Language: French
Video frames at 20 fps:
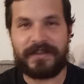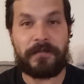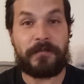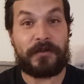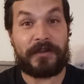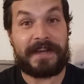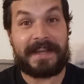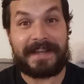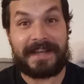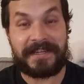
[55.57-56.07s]
vous n'êtes
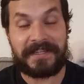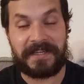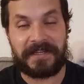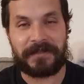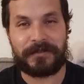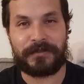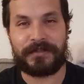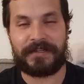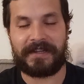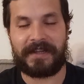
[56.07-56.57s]
plus rien à cacher
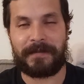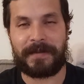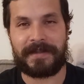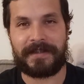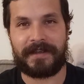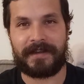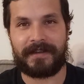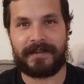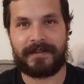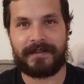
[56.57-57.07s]
d'une certaine
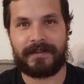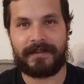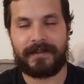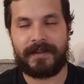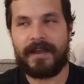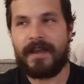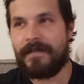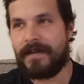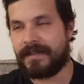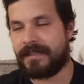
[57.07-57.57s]
manière.
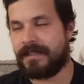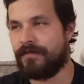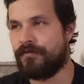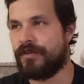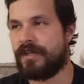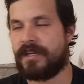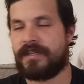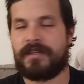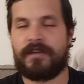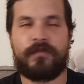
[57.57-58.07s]
si
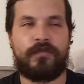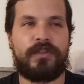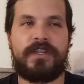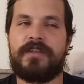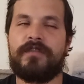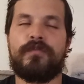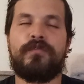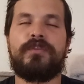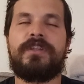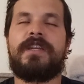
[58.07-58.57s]
vous cachez, vous
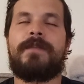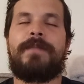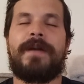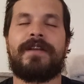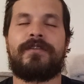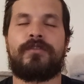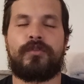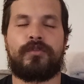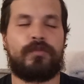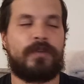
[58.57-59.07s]
vous dites
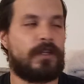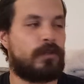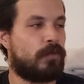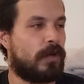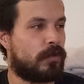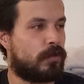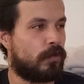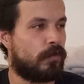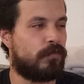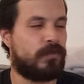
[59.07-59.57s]
pas sur tous les
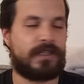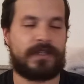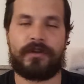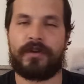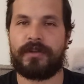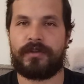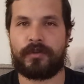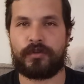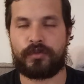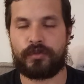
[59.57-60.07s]
toits que vous êtes
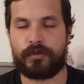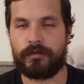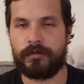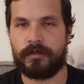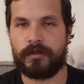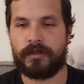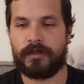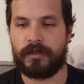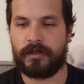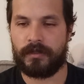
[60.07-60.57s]
en rétention,
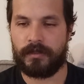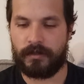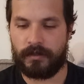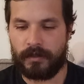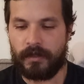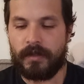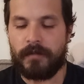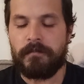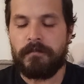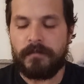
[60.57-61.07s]

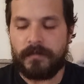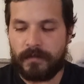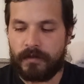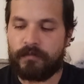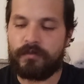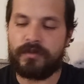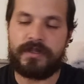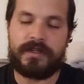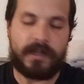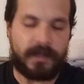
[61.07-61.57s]

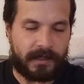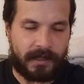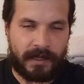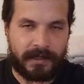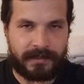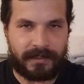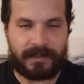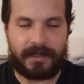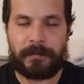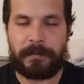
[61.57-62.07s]
vous le dites
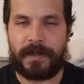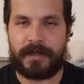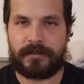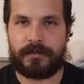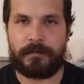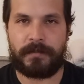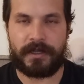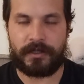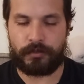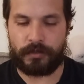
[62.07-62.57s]
à certaines
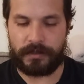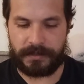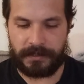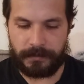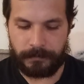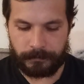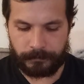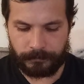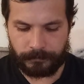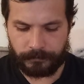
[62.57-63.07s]
personnes bien
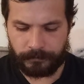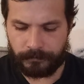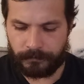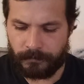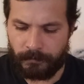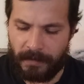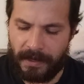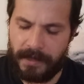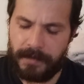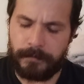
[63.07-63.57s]
choisies,
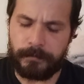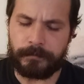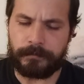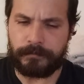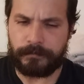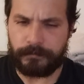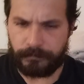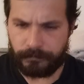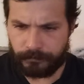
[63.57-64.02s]
mais